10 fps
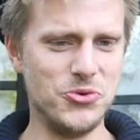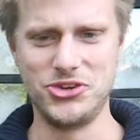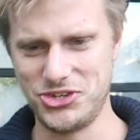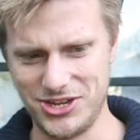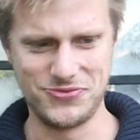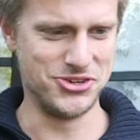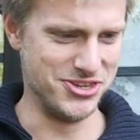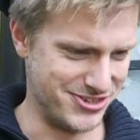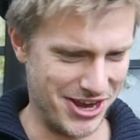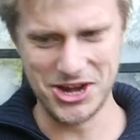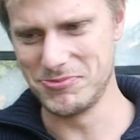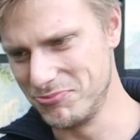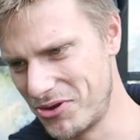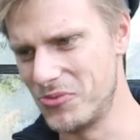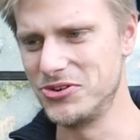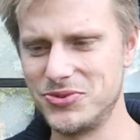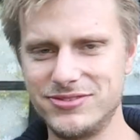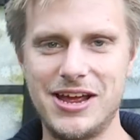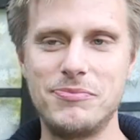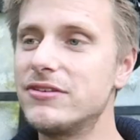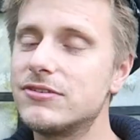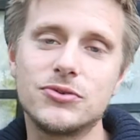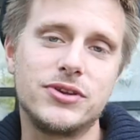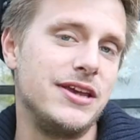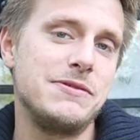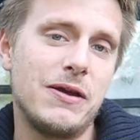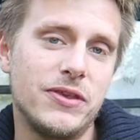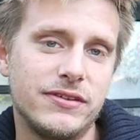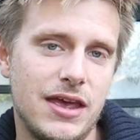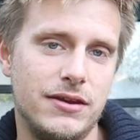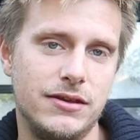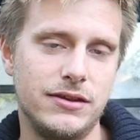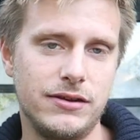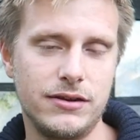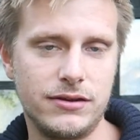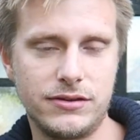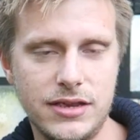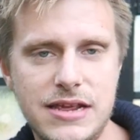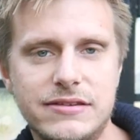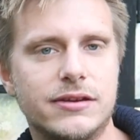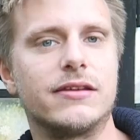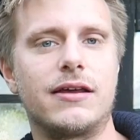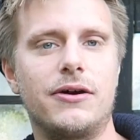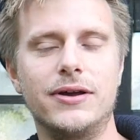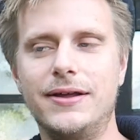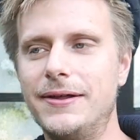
Unterschied zwischen Stand-up und Poetry Slam? Das ist okay, ich mache das gerne, ich, ich, genieße das auch.